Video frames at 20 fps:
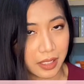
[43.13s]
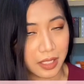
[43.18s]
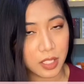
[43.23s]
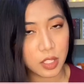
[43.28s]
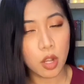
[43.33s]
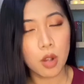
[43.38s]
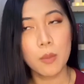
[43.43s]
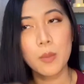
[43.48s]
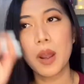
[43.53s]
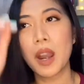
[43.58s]

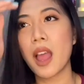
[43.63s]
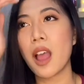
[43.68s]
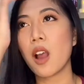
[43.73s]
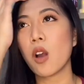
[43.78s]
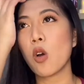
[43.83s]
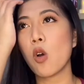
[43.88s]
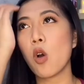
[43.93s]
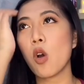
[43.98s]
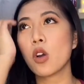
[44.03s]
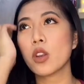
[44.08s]
Sobra
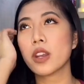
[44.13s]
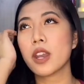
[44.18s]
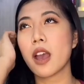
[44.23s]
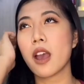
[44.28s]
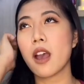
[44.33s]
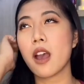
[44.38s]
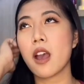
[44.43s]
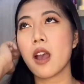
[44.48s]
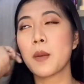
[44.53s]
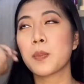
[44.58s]
akong
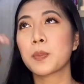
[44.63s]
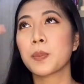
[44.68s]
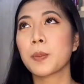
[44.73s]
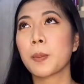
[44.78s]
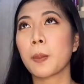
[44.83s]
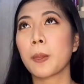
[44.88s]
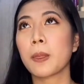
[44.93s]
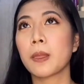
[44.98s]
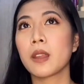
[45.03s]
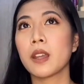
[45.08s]
na
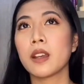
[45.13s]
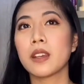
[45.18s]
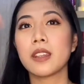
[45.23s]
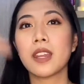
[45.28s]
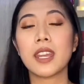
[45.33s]
na